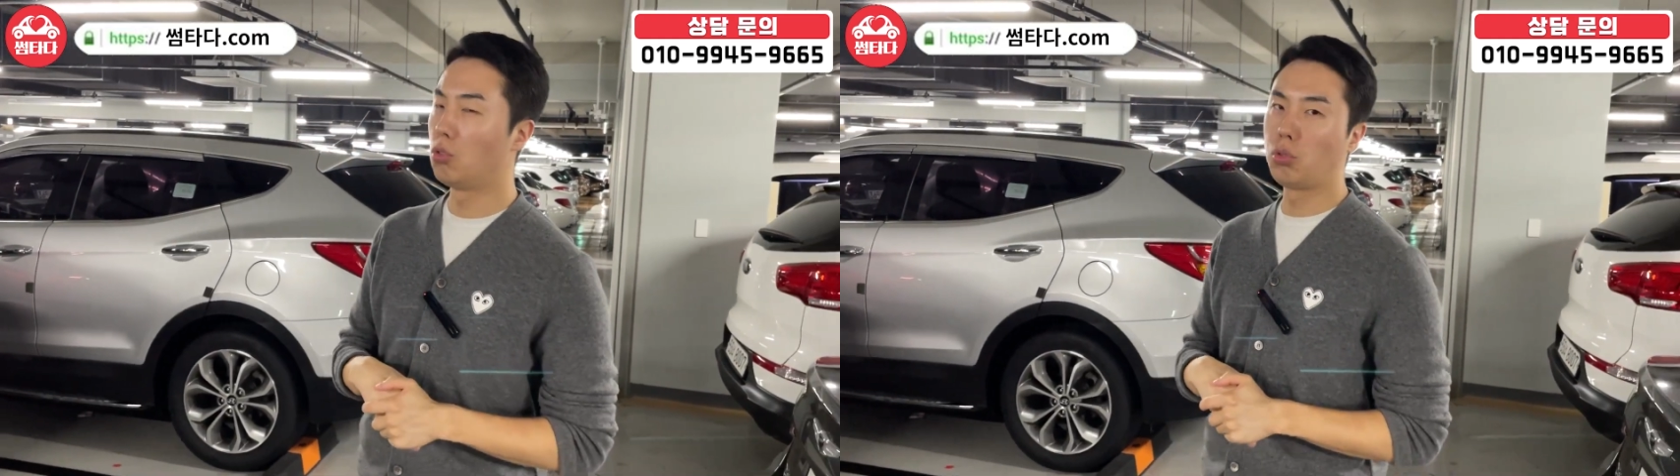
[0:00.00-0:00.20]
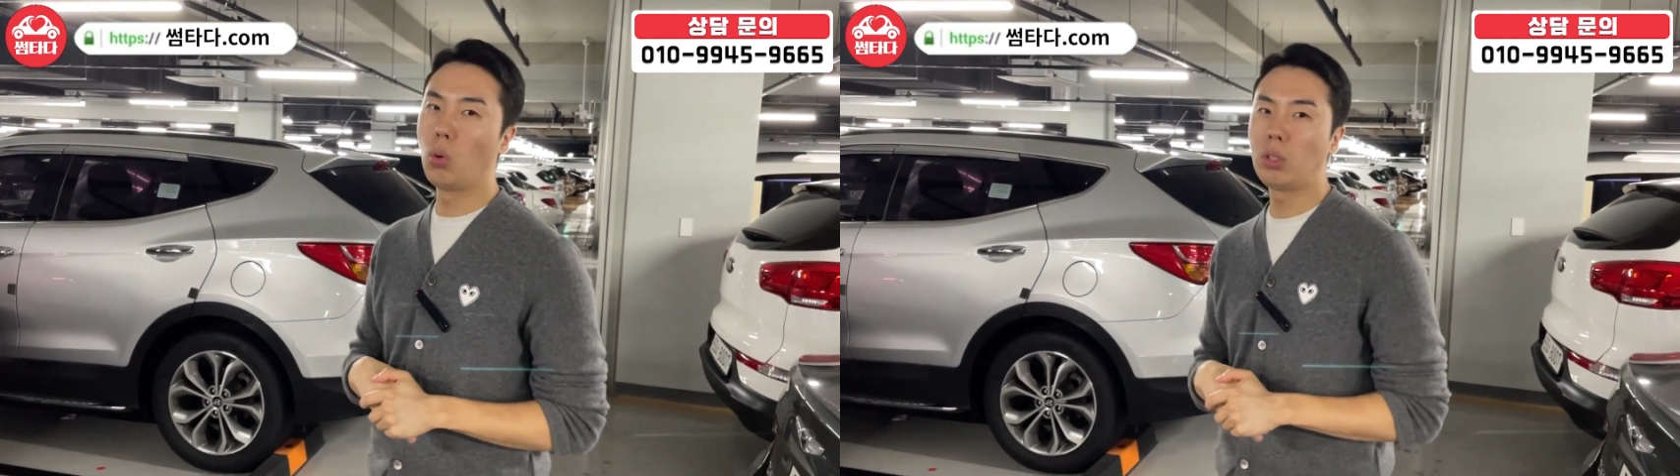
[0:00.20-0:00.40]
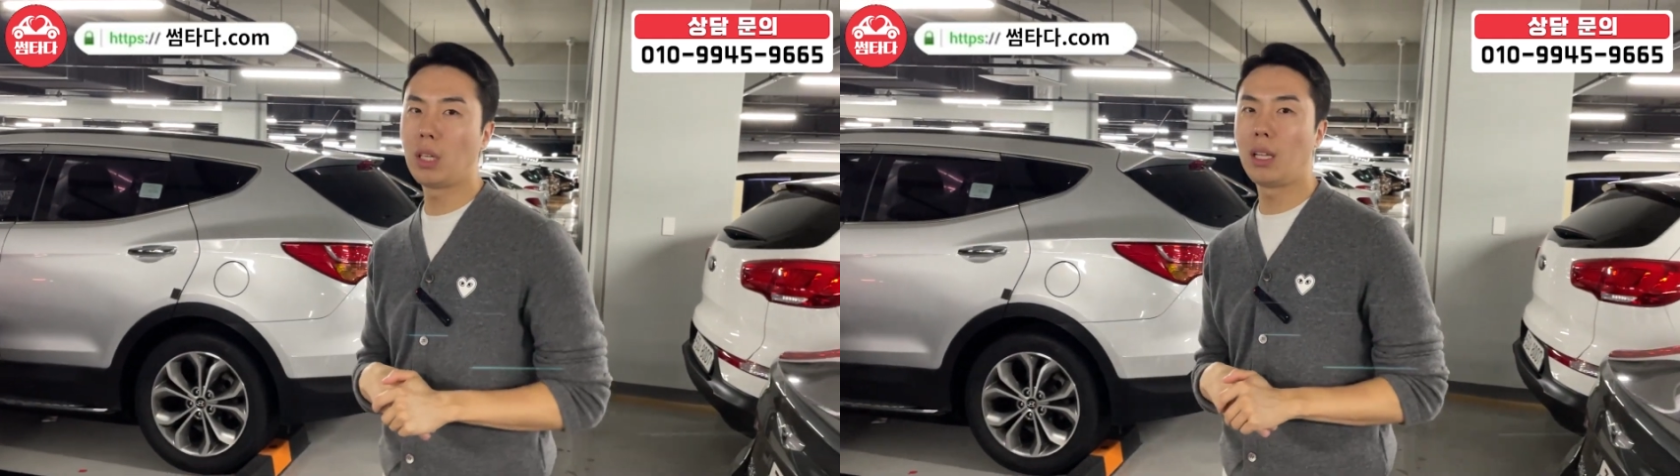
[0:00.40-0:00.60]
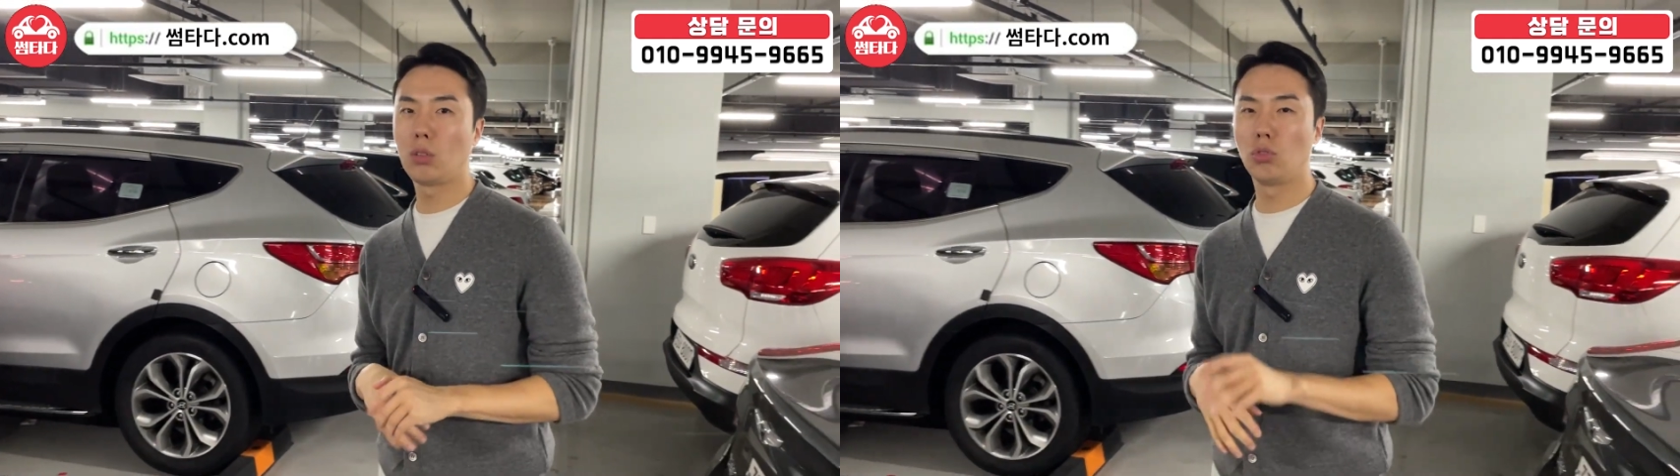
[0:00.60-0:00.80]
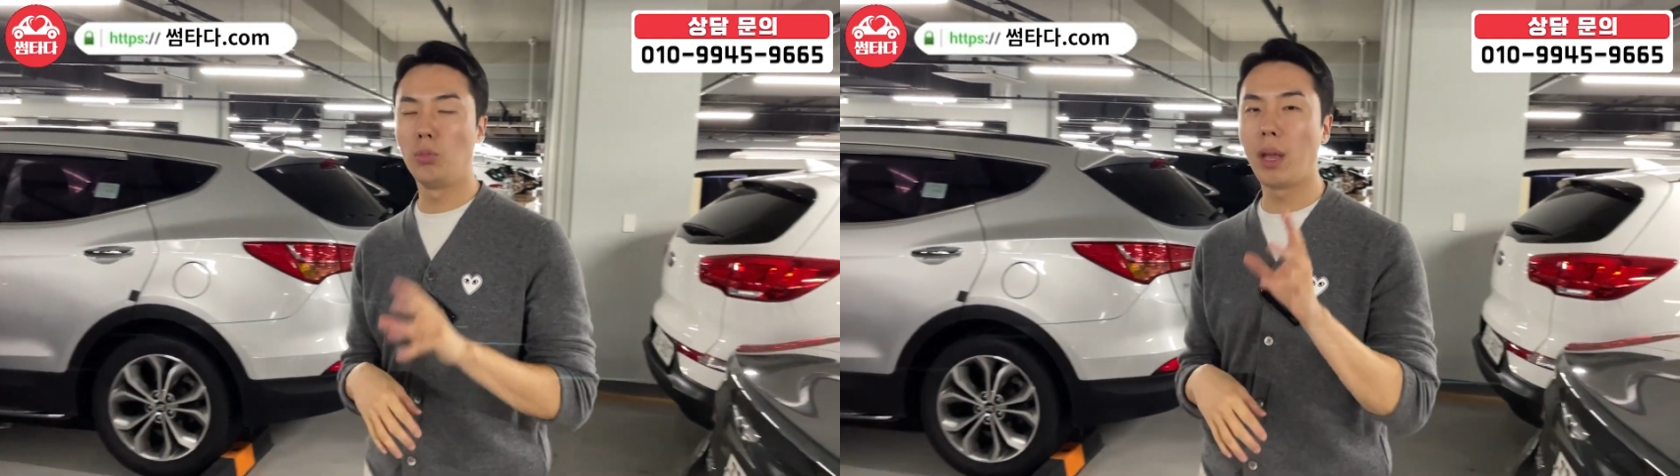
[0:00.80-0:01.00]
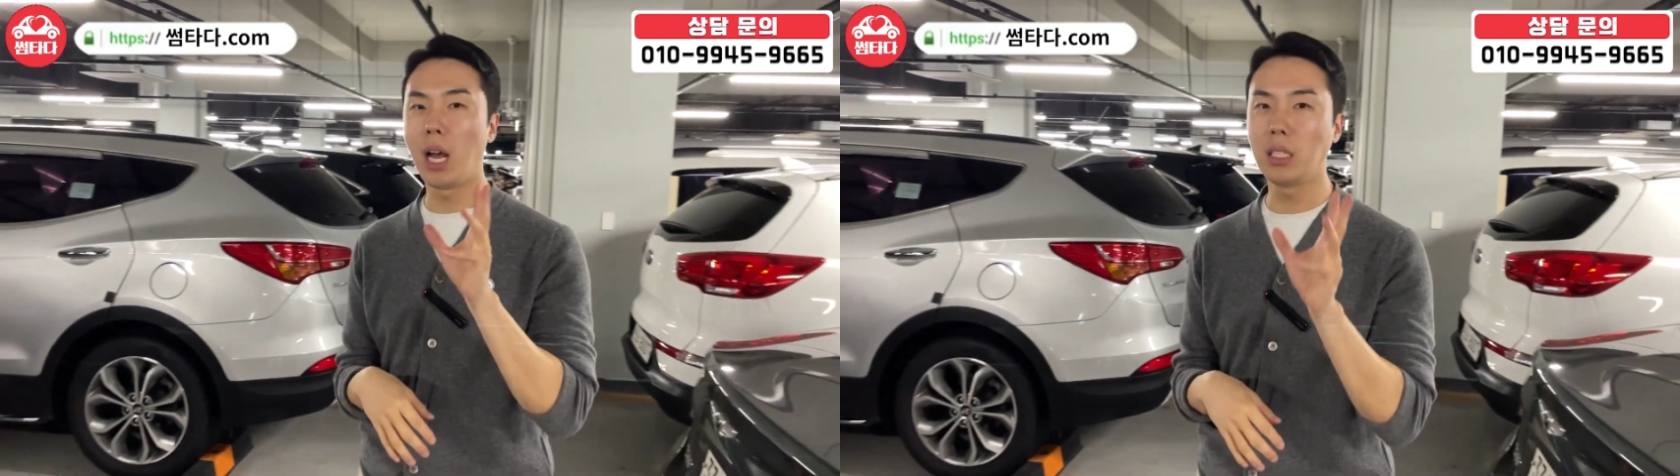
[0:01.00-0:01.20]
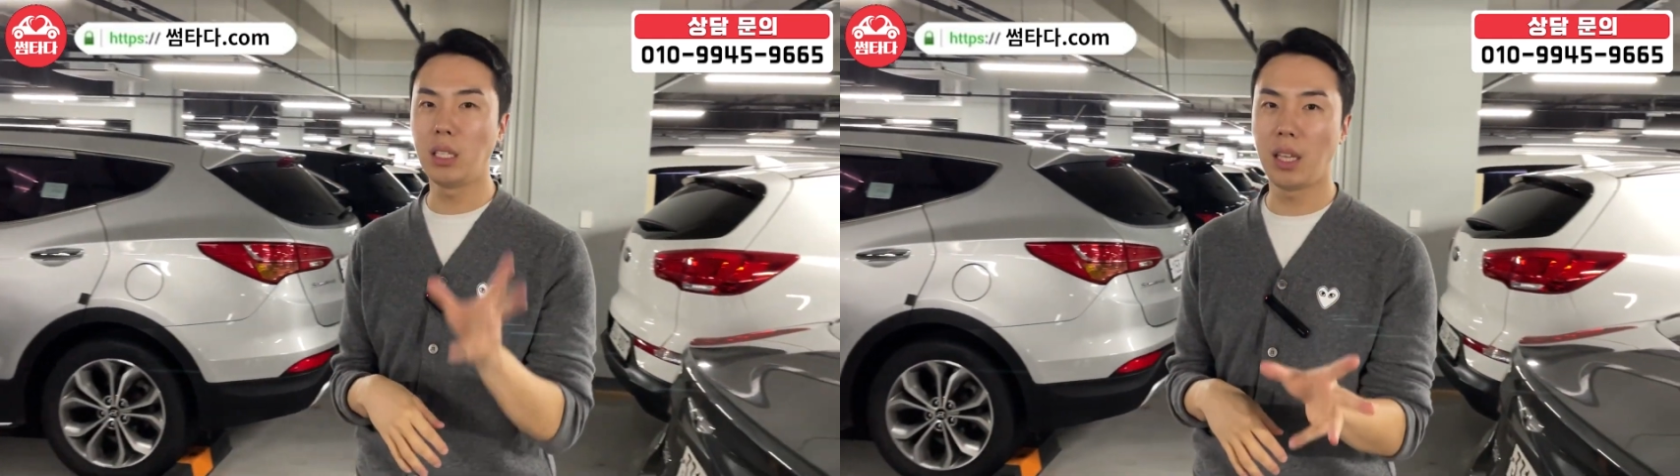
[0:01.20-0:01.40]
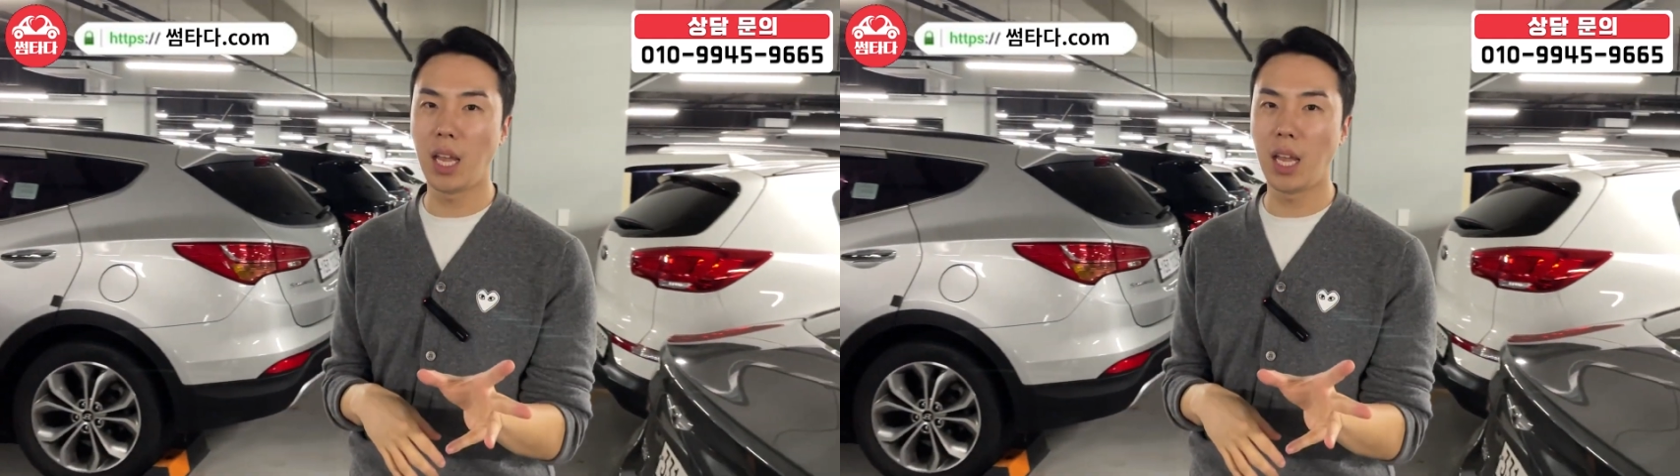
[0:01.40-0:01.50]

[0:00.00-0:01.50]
중고차 딱 구매하실